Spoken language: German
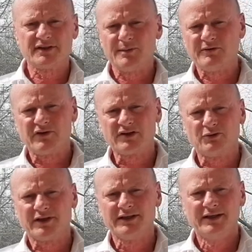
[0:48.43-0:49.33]
Es gibt
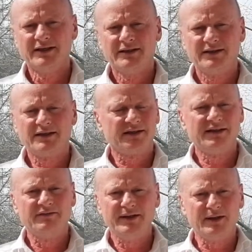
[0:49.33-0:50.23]
Faktoren, die kann
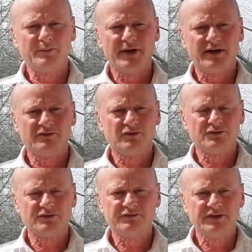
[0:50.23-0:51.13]
ich weniger
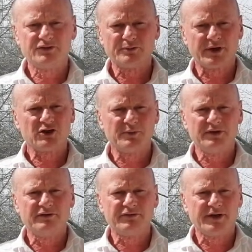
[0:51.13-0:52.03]
beeinflussen, wie zum
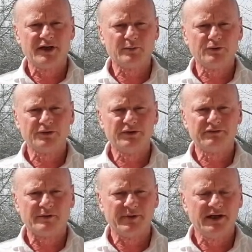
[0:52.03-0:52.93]
Beispiel die Vererbung, die
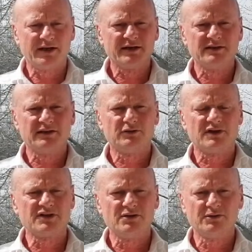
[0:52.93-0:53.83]
familiäre
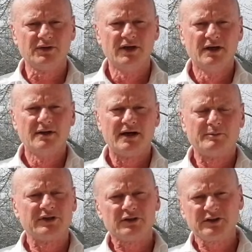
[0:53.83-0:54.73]
Situation.
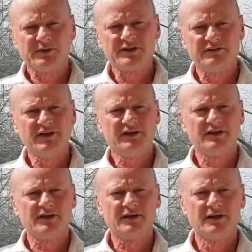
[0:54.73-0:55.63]
Aber trotzdem ist es
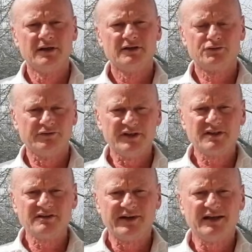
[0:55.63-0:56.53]
wichtig zu
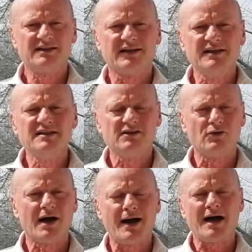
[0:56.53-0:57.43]
wissen, welches
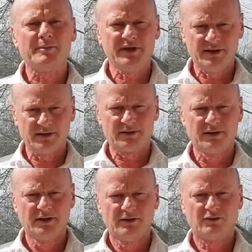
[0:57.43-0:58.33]
Risiko habe ich.
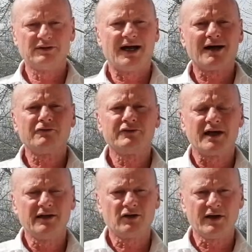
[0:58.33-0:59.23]
Und darauf
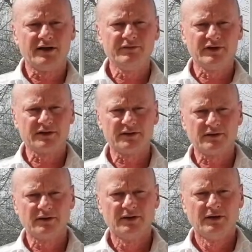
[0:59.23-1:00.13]
kann ich auch einwirken.
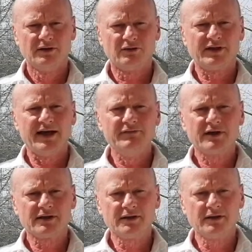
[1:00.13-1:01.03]
Und
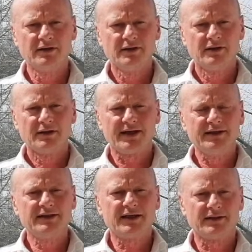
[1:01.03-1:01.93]
einwirken kann
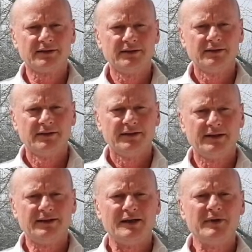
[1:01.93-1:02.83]
ich dann,
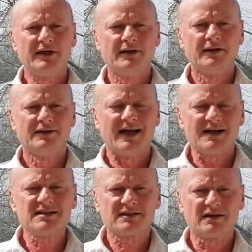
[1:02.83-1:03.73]
indem ich
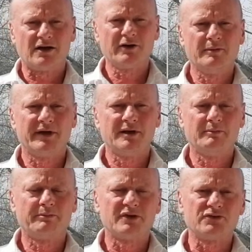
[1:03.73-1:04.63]
das dann in meinen
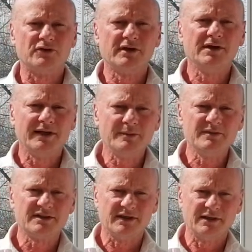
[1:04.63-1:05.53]
persönlichen
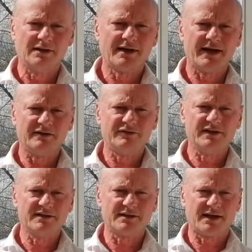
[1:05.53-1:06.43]
Lebensstil
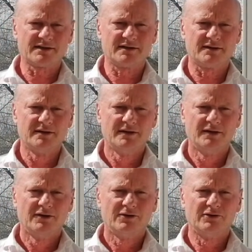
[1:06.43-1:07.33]
einfließen lasse.
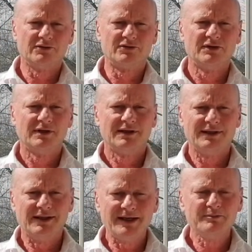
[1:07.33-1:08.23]
Und
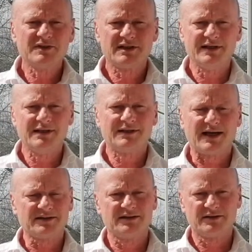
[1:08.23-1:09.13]
Lebensstil,
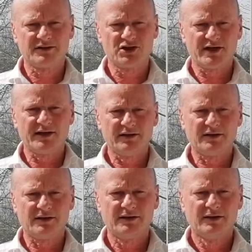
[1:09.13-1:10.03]
das ist das
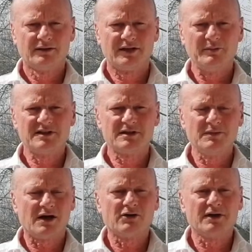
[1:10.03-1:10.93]
Entscheidende, damit es
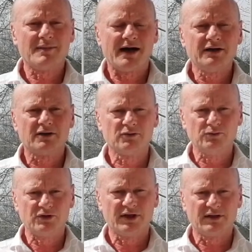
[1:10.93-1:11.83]
mir auch im Alter
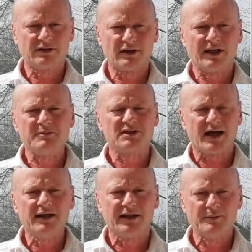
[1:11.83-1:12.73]
gut geht. Da gibt es
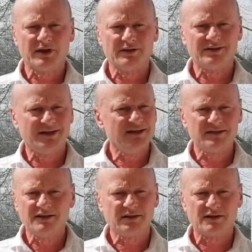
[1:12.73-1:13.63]
drei Themen, die
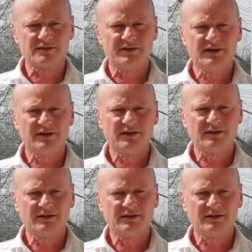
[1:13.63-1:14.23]
sind ganz wichtig.